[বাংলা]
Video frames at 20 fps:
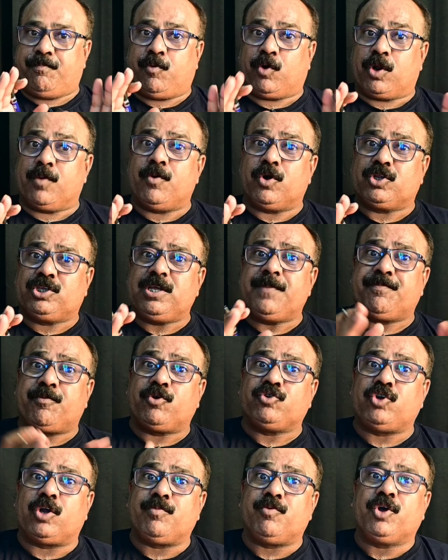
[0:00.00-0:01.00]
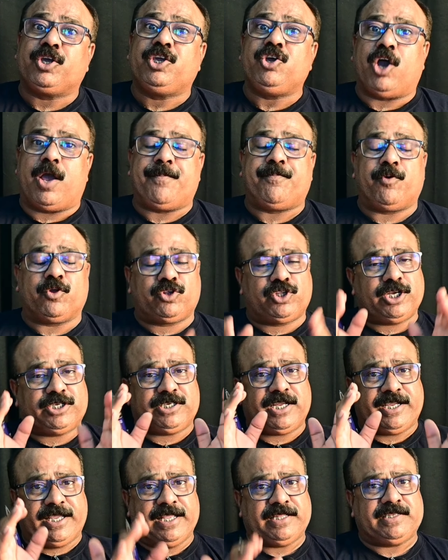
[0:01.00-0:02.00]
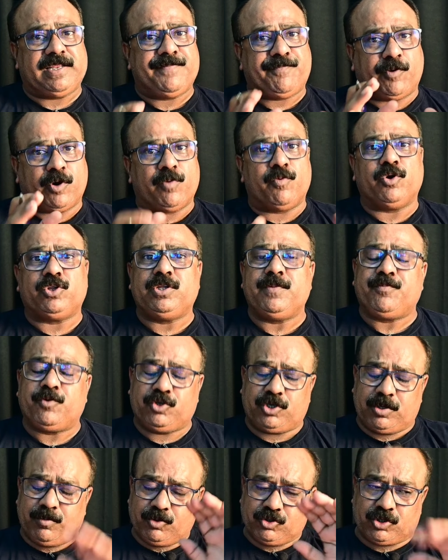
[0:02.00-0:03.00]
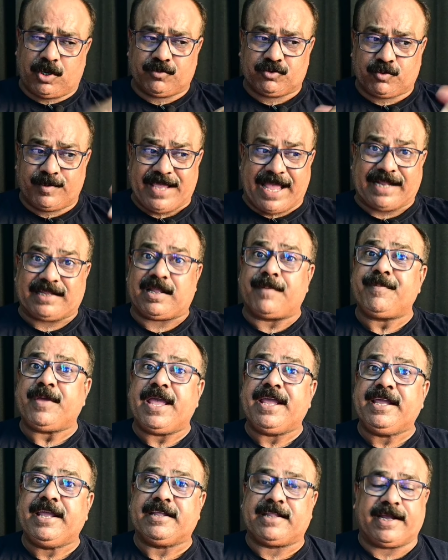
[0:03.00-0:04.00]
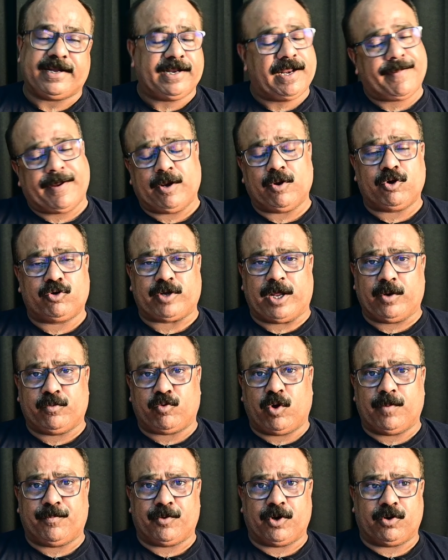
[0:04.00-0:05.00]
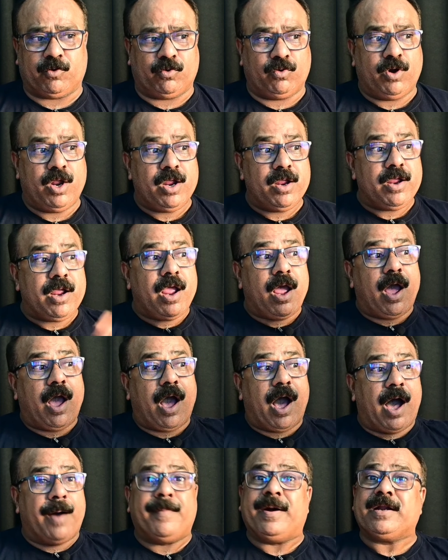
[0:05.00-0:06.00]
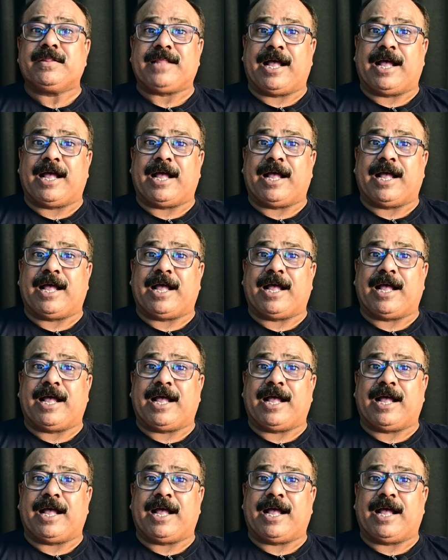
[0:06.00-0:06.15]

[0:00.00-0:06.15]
পরবর্তী প্রজন্ম কী হয় প্রত্যেকটা ক্ষেত্রে পরবর্তী প্রজন্ম সবসময় এক ধাপ এগিয়ে থাকে এটা ভালো কল্পনা করুন আমার